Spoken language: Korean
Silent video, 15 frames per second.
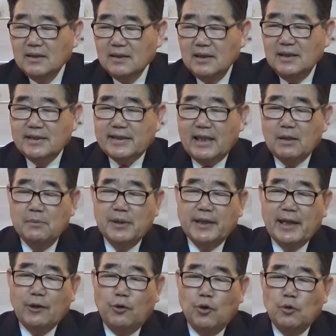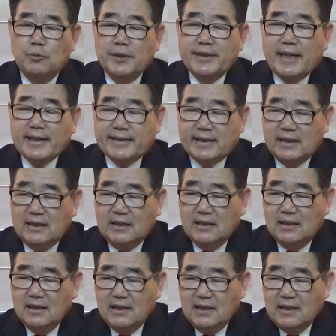이 생명의 호흡을 다시
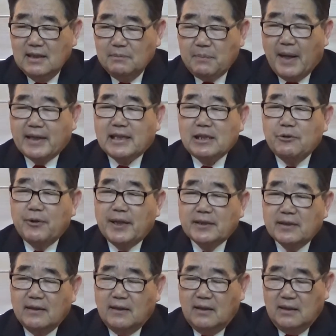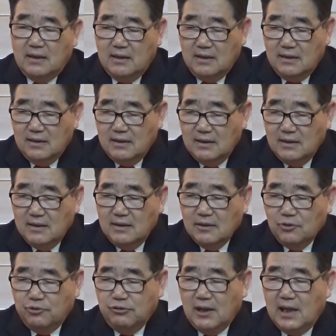받기 위해서
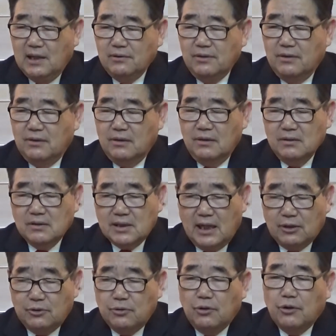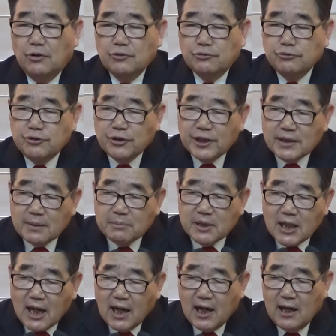구하고 찾고 두드려야
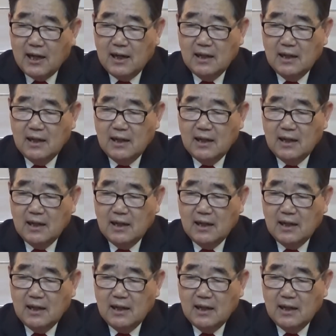됩니다.